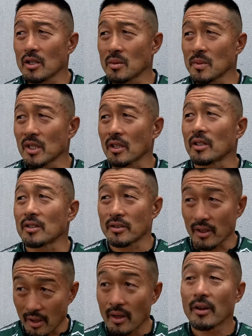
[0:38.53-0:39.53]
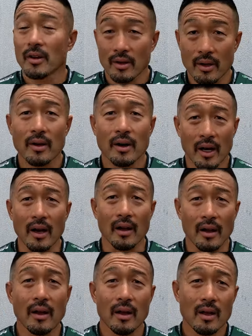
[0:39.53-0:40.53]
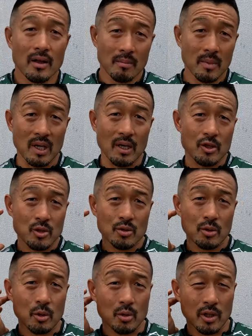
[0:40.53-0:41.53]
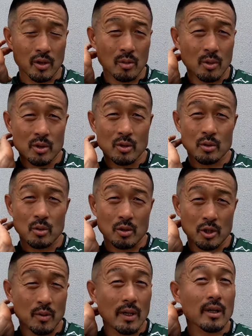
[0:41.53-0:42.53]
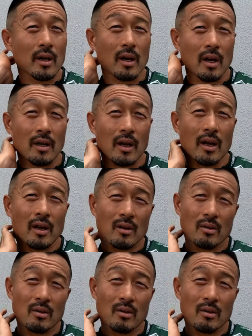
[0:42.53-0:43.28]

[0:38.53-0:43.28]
泉崎ですねあなるほど、はい、まあ銃の拠点を持つ男って言われてるからね